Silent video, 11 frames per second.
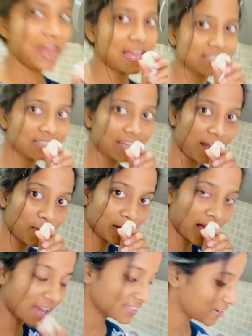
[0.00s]
लहसन खिलाऊंगी
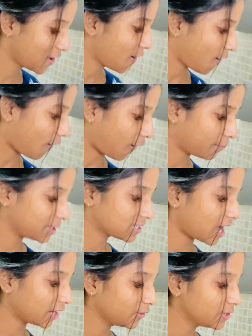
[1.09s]
आज और मैं
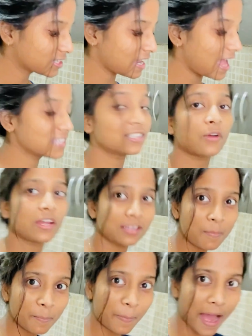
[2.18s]
जा रही हूँ इस लहसन को
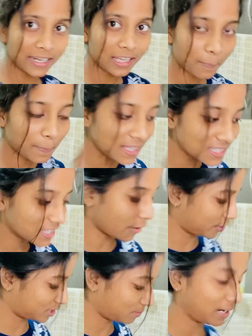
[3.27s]
एकदम बारीक पीस के
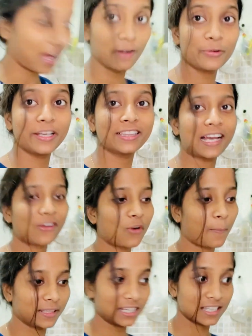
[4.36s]
और इसमें डालूंगी ताकि
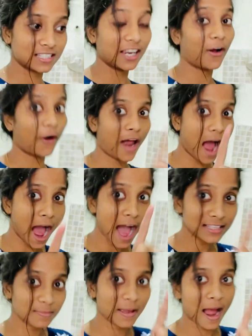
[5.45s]
उनको पता ना चले और
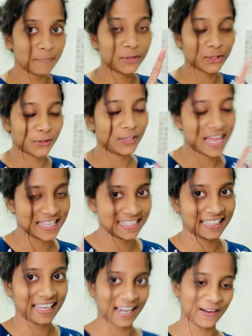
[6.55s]
आज मैं आप दोनों को
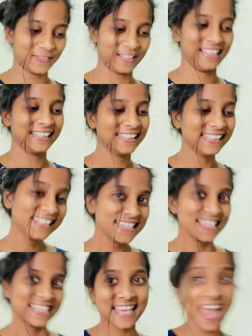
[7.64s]
लहसन खिलाऊंगी
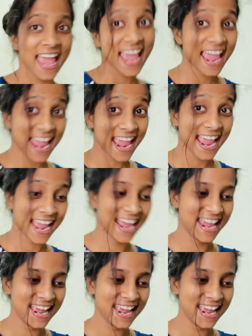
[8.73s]
ये